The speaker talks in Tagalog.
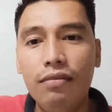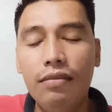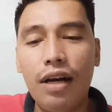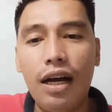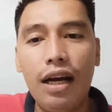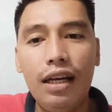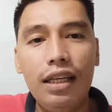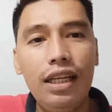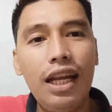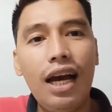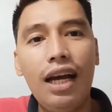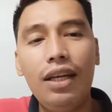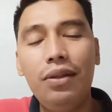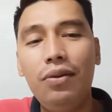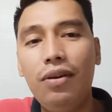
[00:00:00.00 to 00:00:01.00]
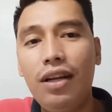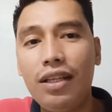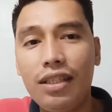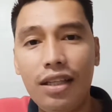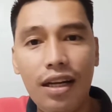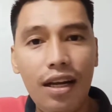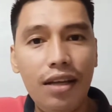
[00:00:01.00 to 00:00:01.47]
uh, ina-idolize
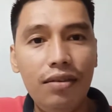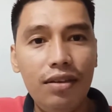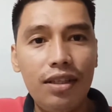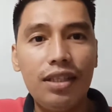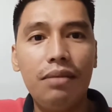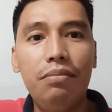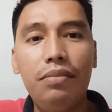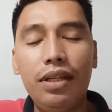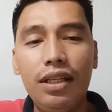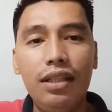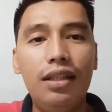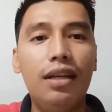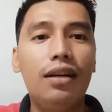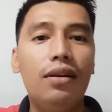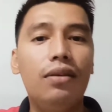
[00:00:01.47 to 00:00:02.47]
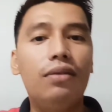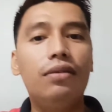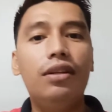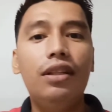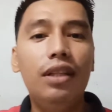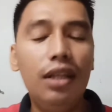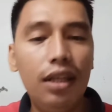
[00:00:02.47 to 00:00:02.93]
nila yung isang breeder no.
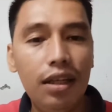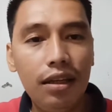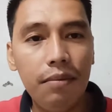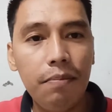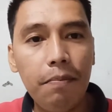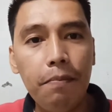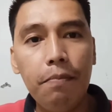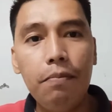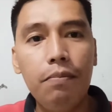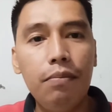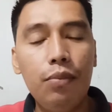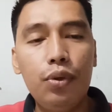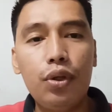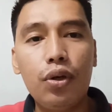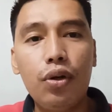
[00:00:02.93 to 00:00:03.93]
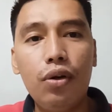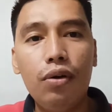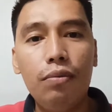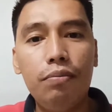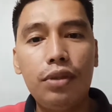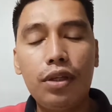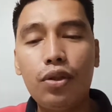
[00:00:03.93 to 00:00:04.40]
Hindi
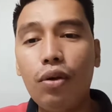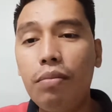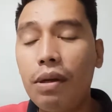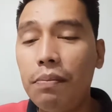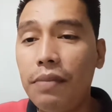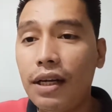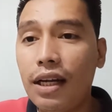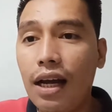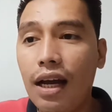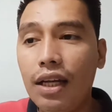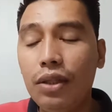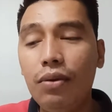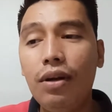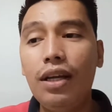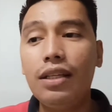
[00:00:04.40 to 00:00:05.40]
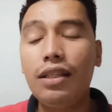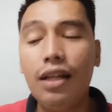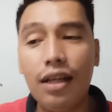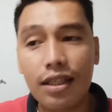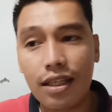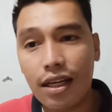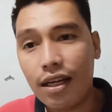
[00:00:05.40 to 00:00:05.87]
so sa sobrang pagka-idolize nila
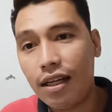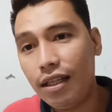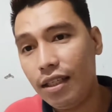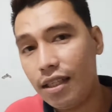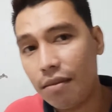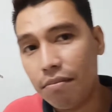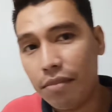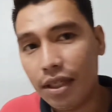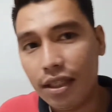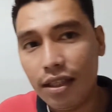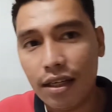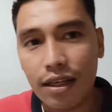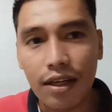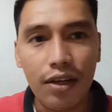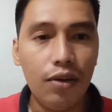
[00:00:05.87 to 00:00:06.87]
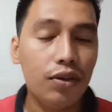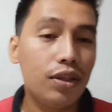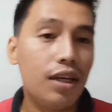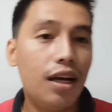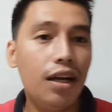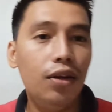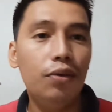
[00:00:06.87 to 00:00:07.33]
sa isang breeder na yun, o
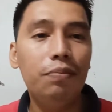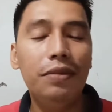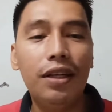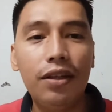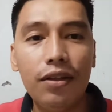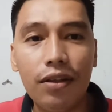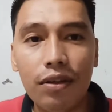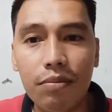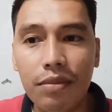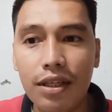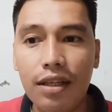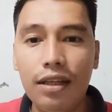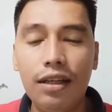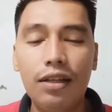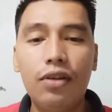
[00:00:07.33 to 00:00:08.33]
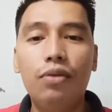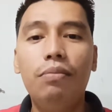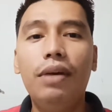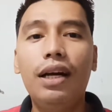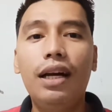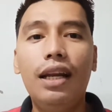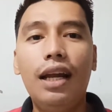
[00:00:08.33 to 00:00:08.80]
sa loop na yun no. Ma,
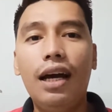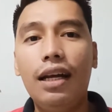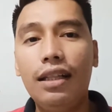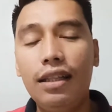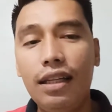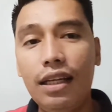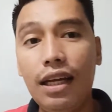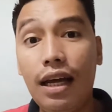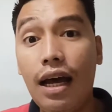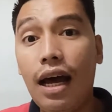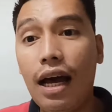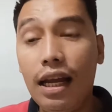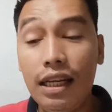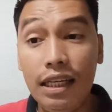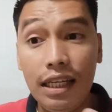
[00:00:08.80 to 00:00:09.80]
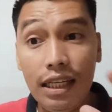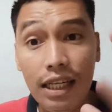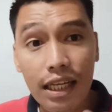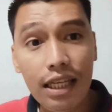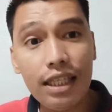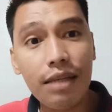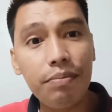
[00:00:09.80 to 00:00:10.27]
kumbaga lahat uh,
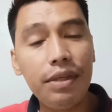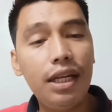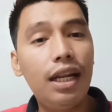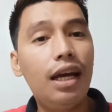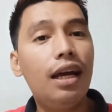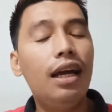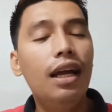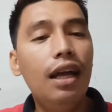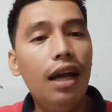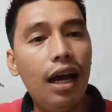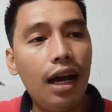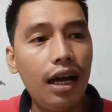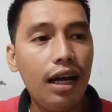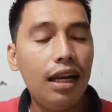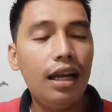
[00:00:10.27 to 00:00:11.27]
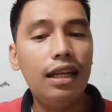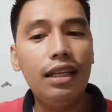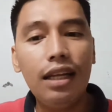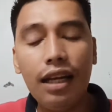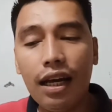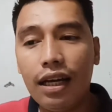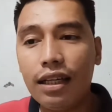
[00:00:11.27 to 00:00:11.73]
iniisip niya na akala niya
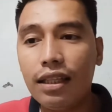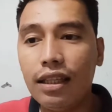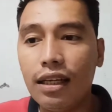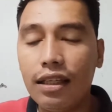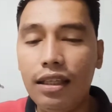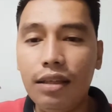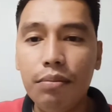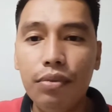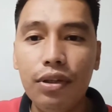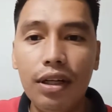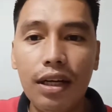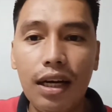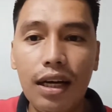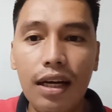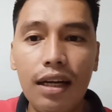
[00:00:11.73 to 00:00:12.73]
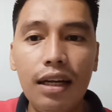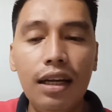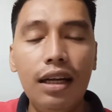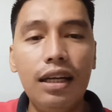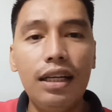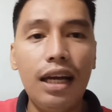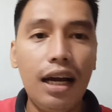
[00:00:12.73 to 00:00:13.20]
lahat ng ibon na
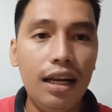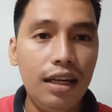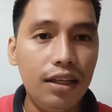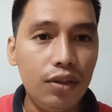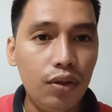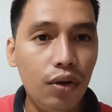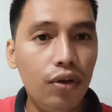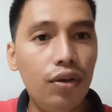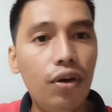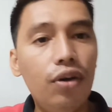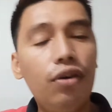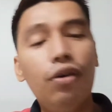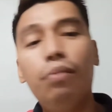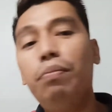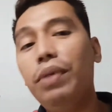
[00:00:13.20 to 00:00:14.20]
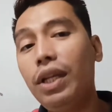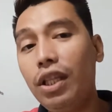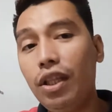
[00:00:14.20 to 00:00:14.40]
galing doon o breed